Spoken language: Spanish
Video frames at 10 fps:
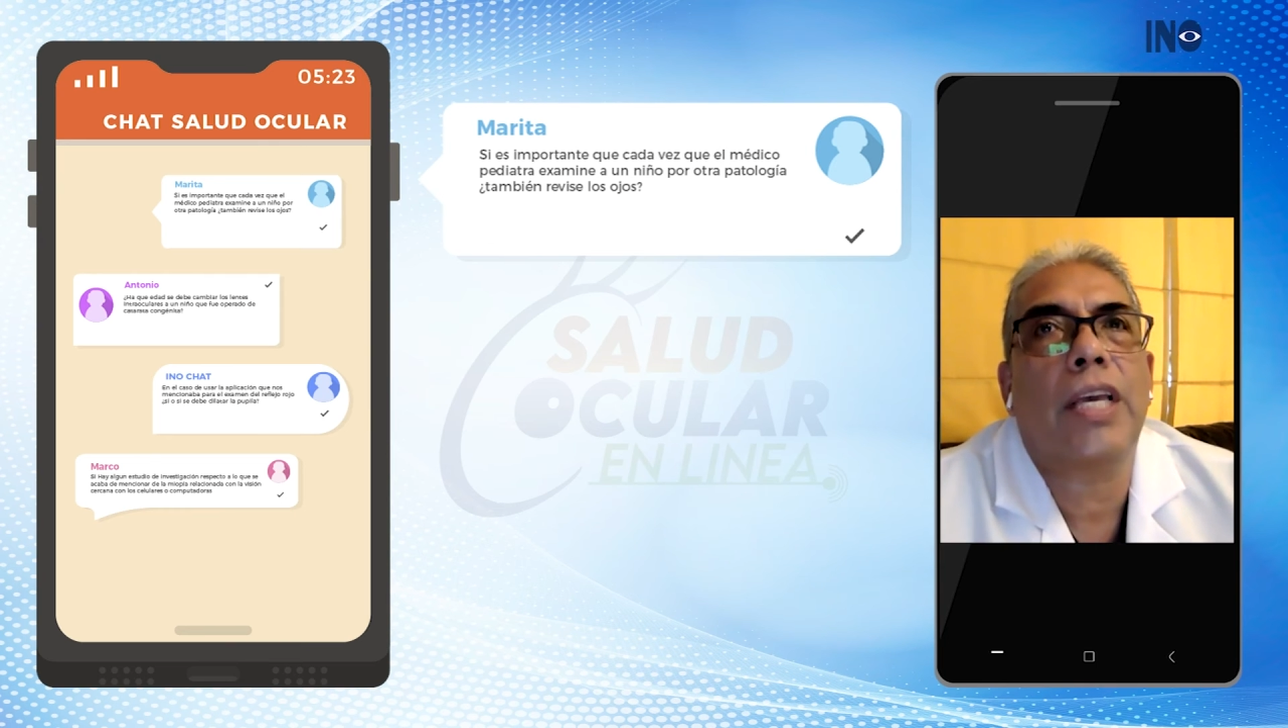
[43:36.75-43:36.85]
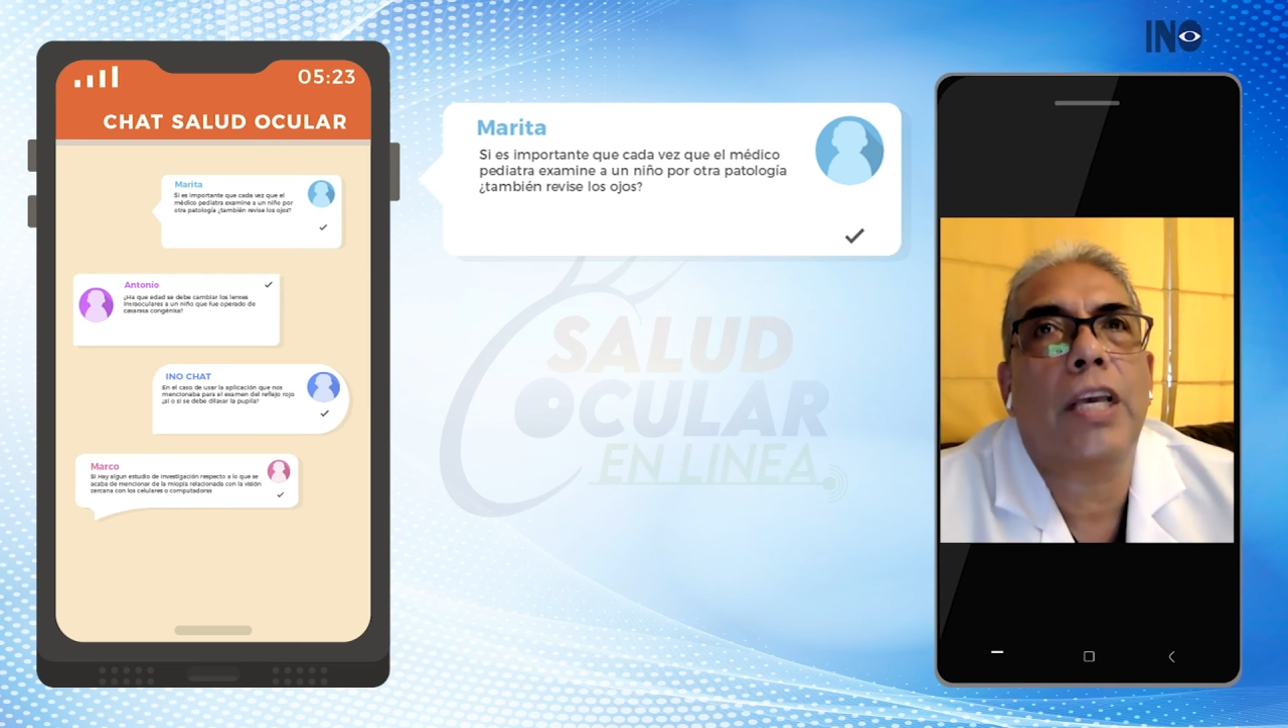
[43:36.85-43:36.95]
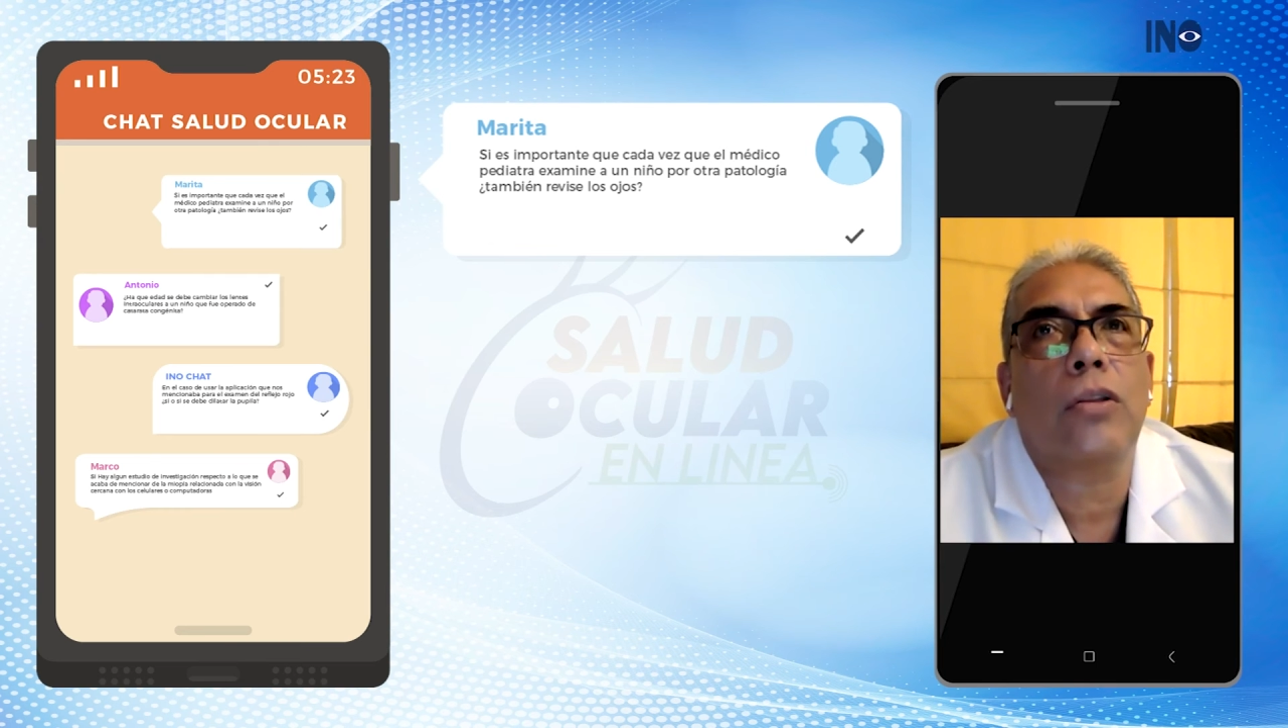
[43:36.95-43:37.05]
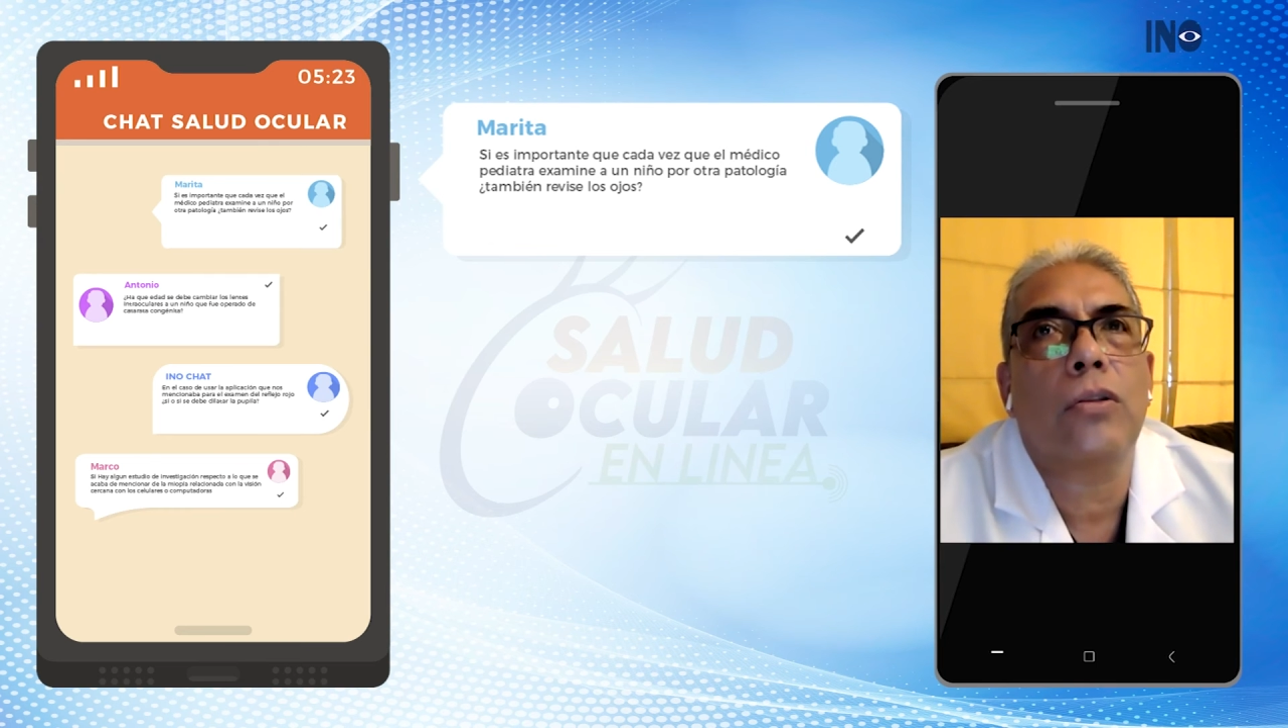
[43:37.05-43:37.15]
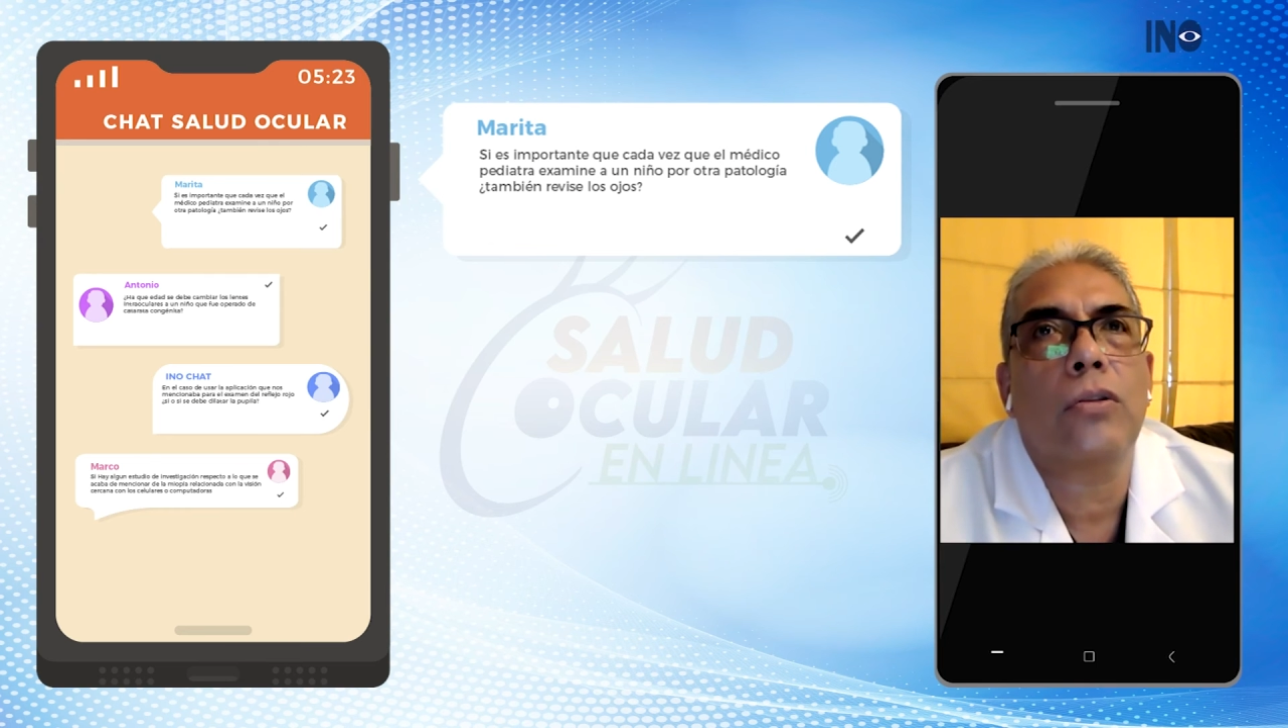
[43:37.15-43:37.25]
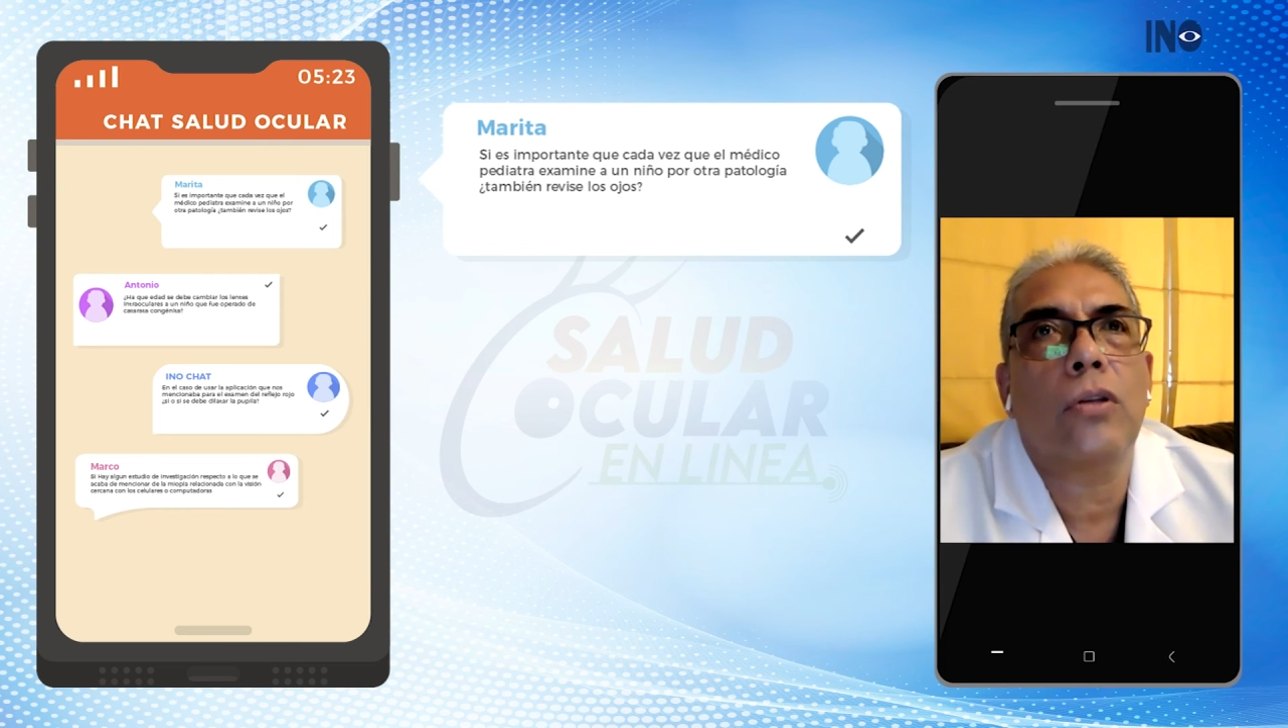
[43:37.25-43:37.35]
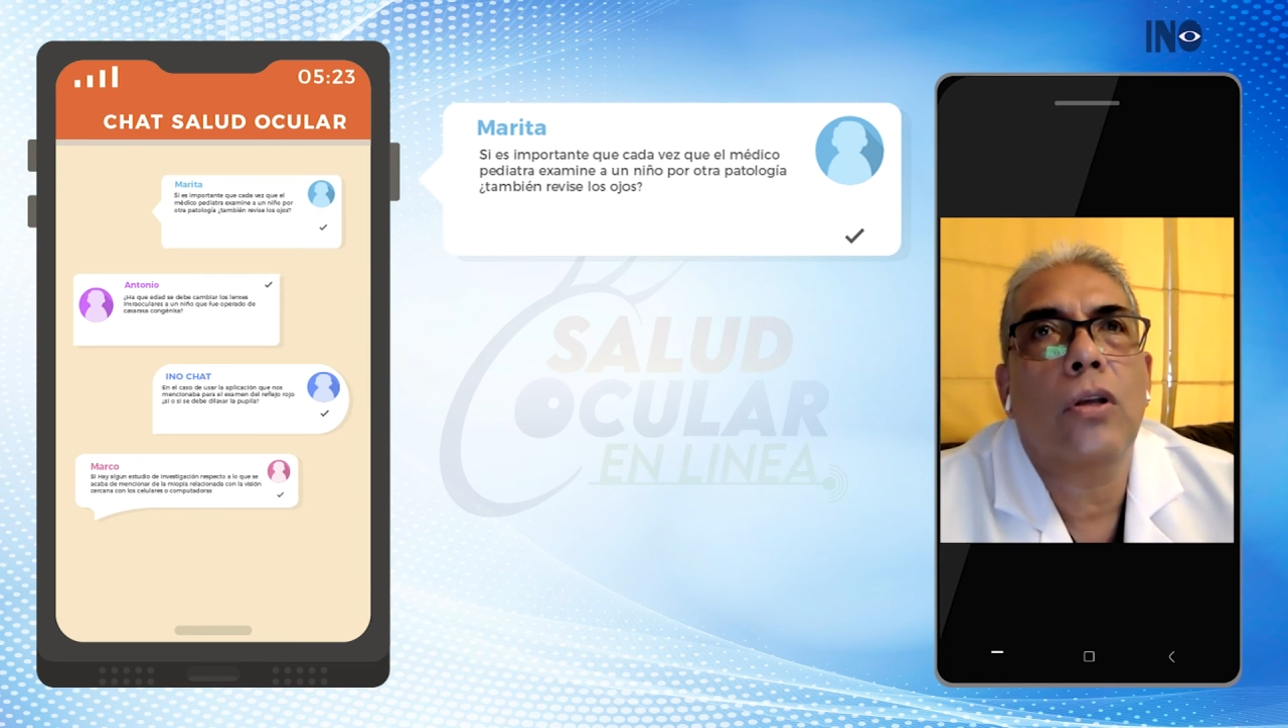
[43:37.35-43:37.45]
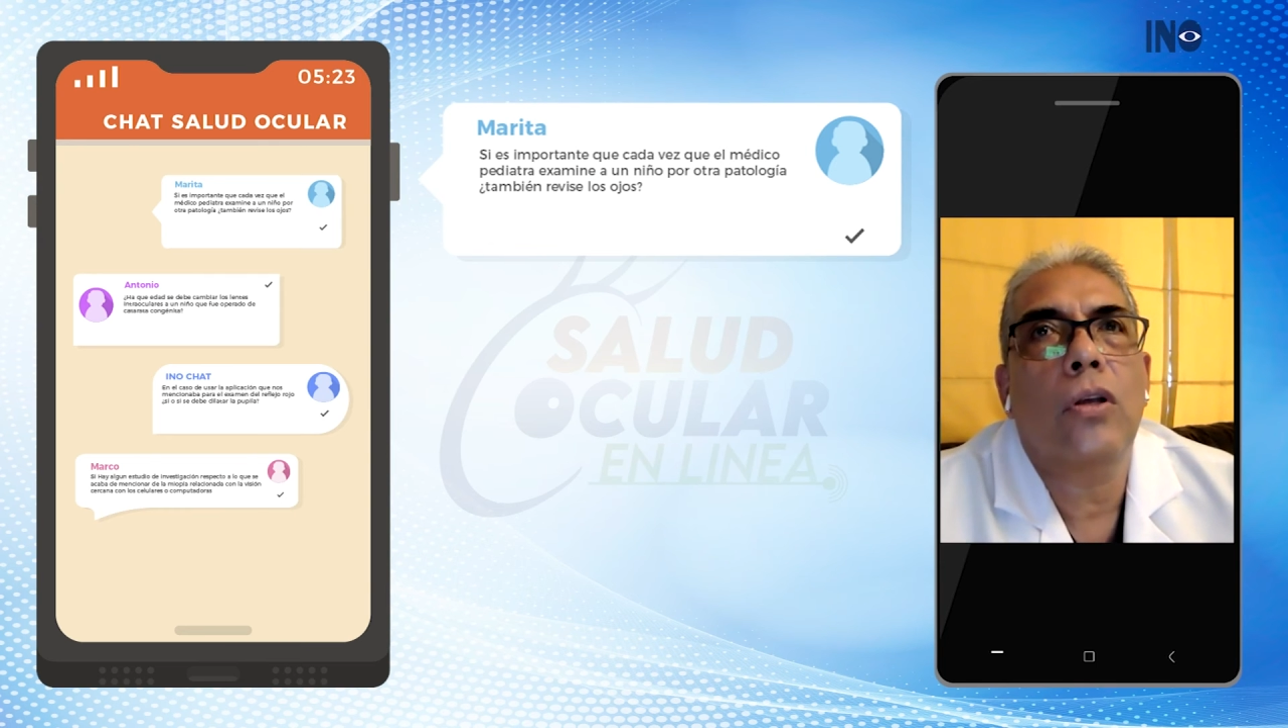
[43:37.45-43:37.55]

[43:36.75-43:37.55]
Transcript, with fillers: inquietos,